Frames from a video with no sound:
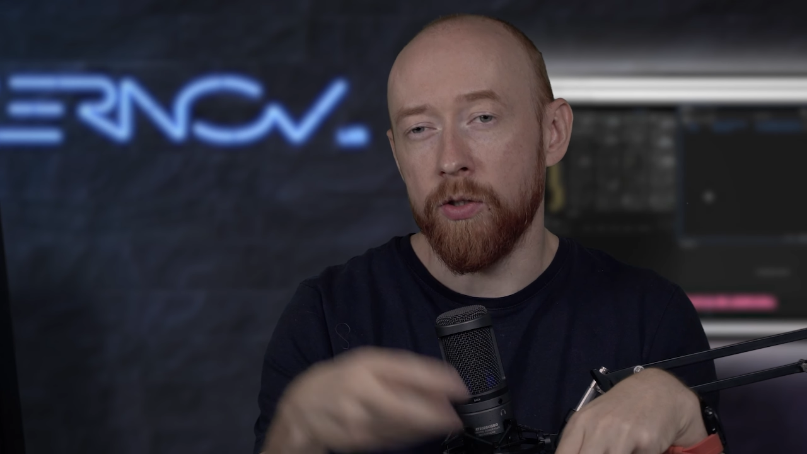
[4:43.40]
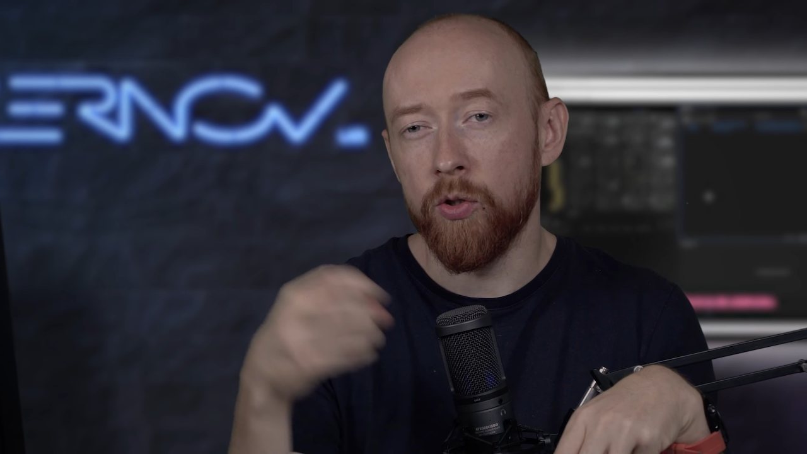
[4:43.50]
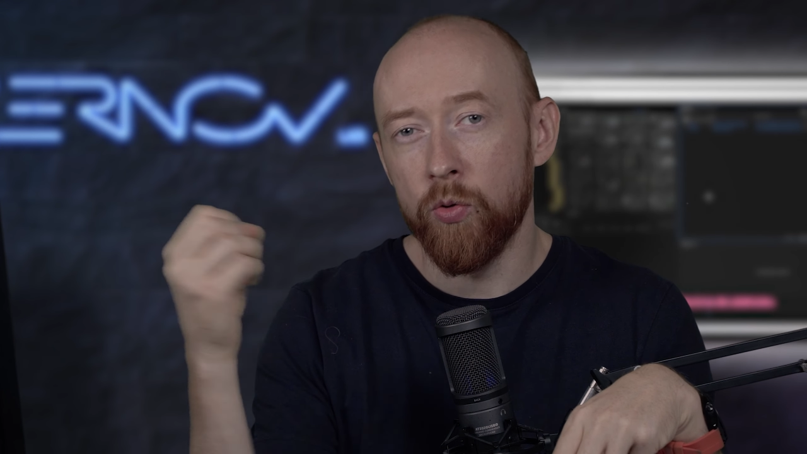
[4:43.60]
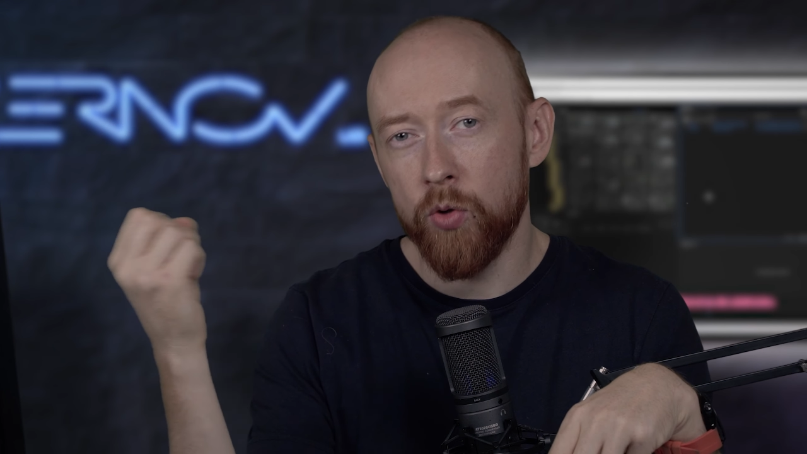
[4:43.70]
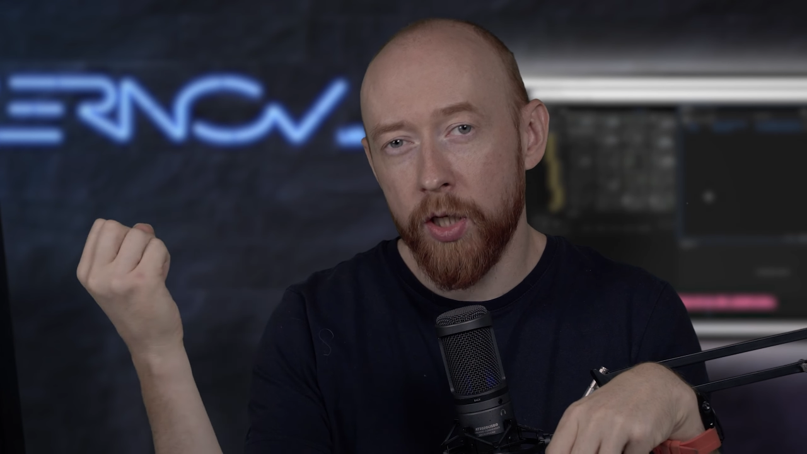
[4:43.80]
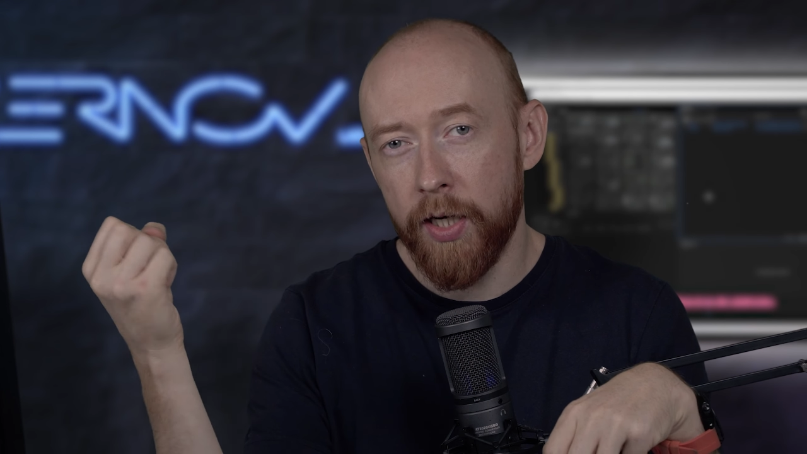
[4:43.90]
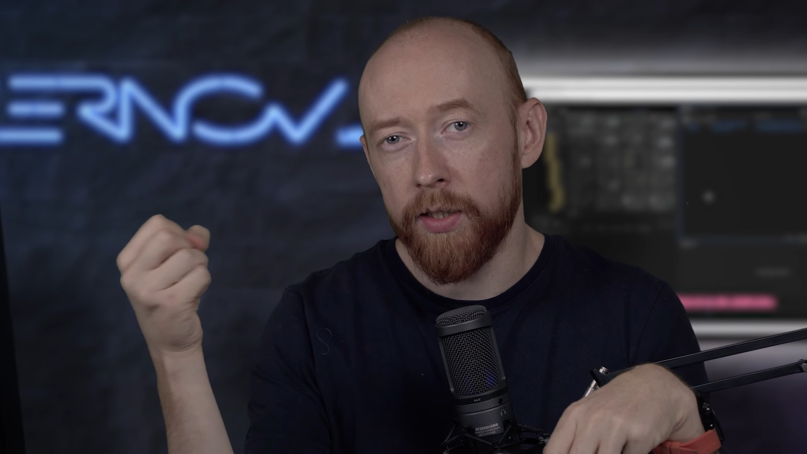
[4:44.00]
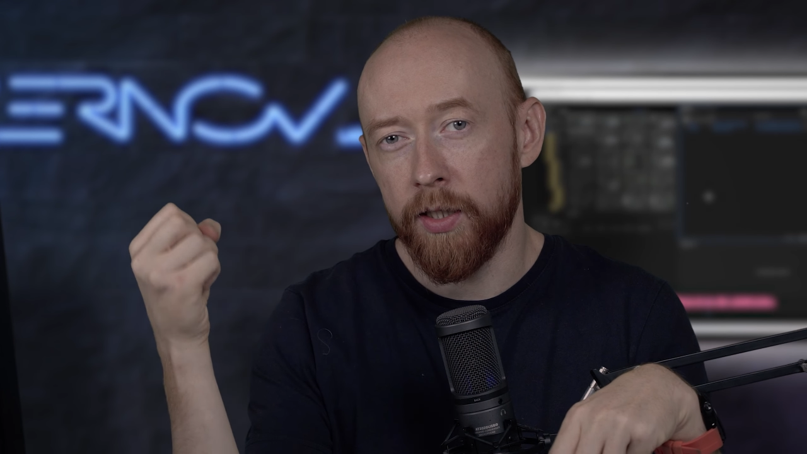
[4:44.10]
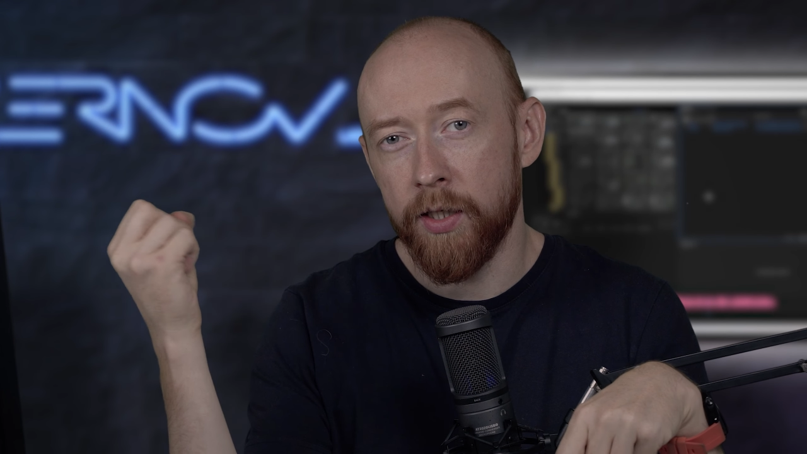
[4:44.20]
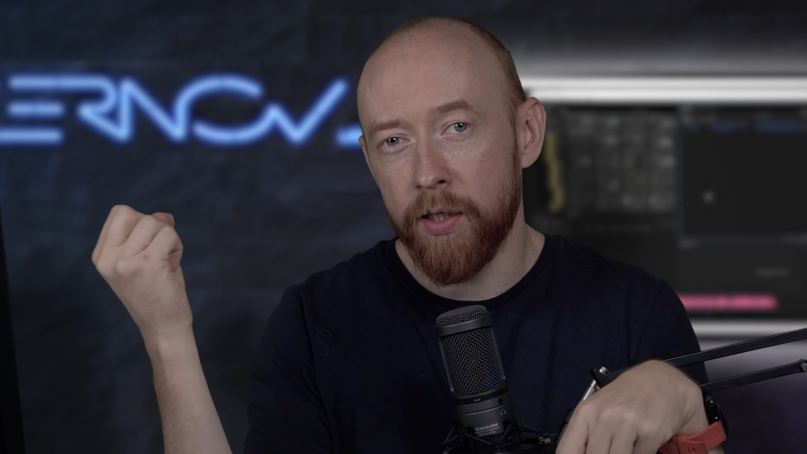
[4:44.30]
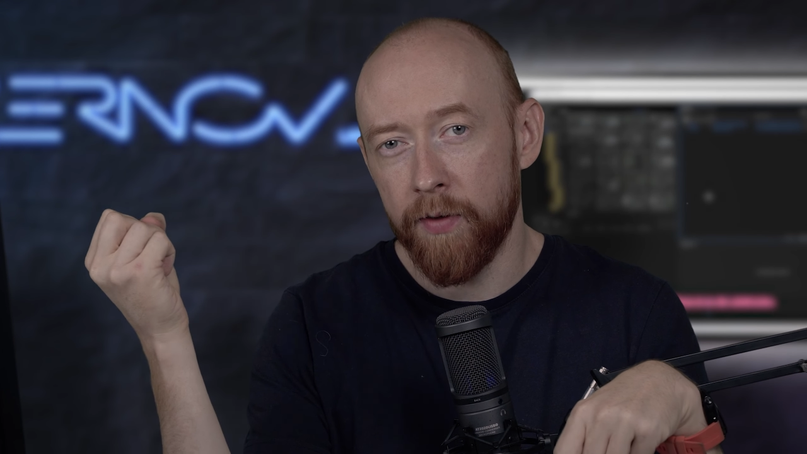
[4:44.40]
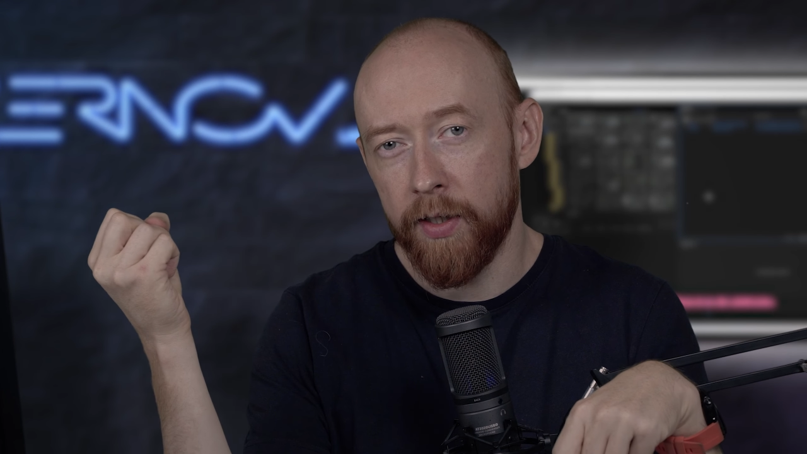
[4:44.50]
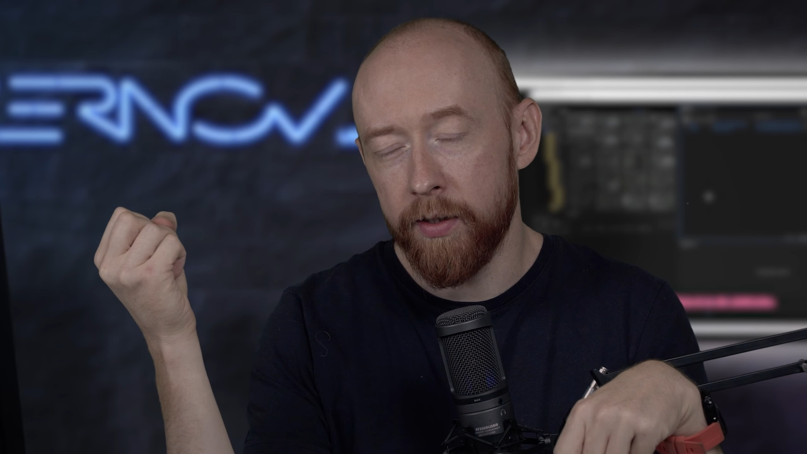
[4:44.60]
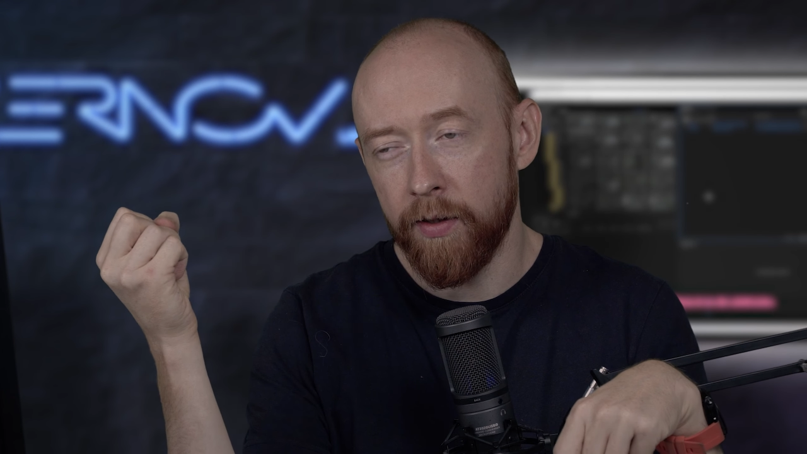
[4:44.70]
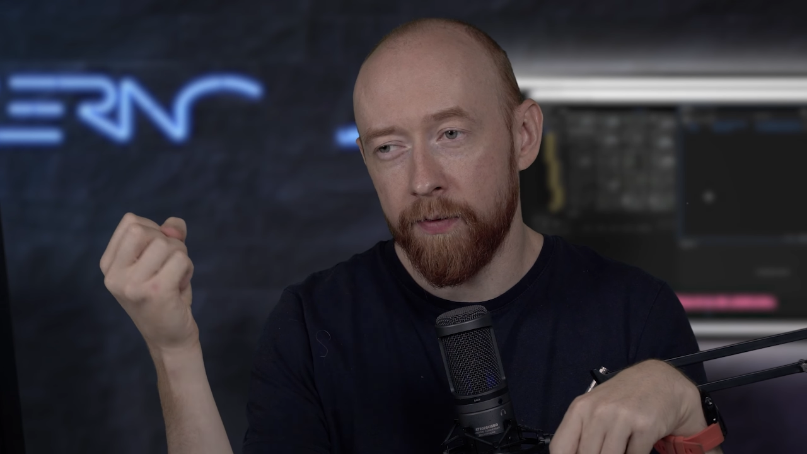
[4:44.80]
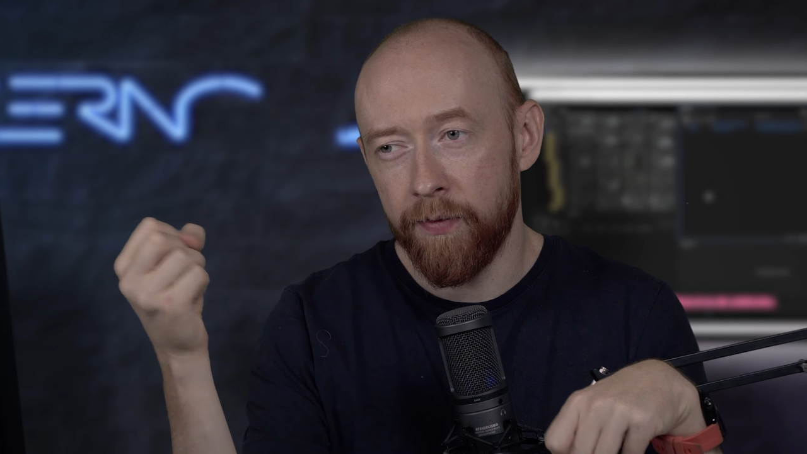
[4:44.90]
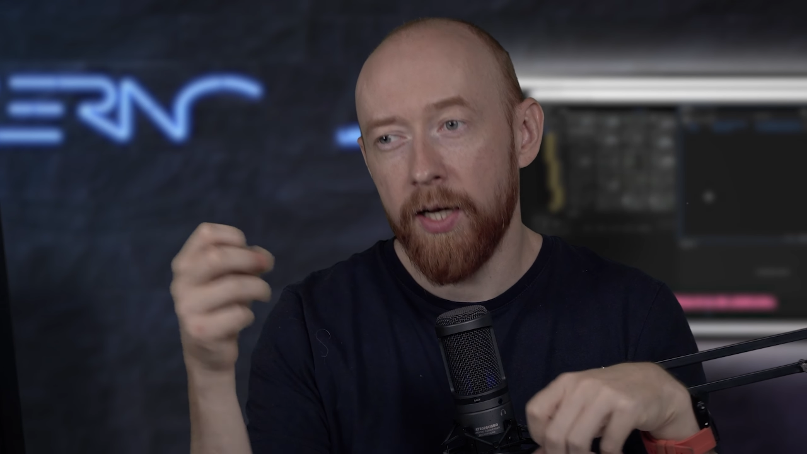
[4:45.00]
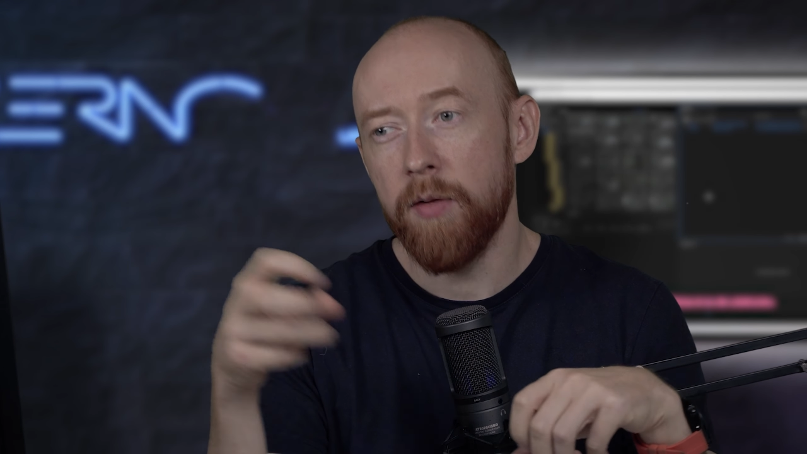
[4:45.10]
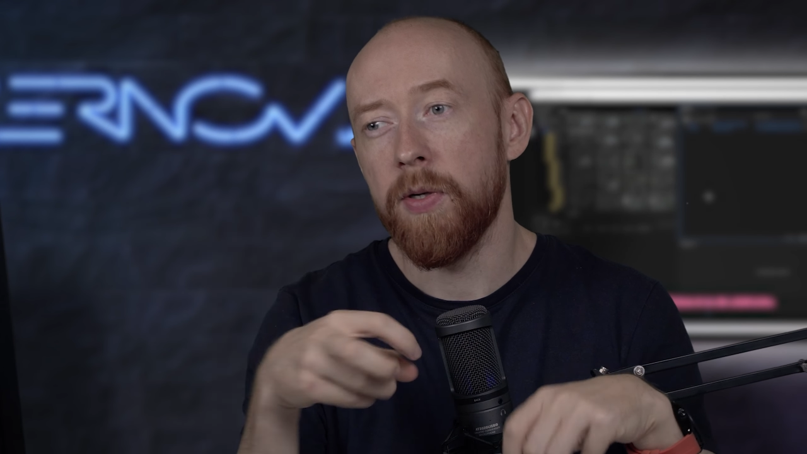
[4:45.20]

загружает, открывает этот файл,